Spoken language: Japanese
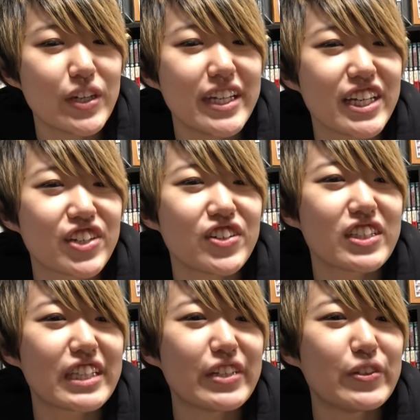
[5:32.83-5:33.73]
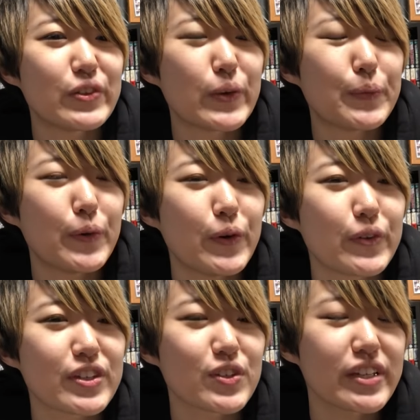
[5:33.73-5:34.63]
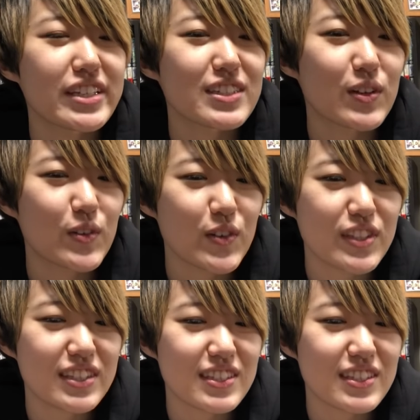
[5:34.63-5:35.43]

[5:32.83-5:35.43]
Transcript: 上でいくっていうのもそれその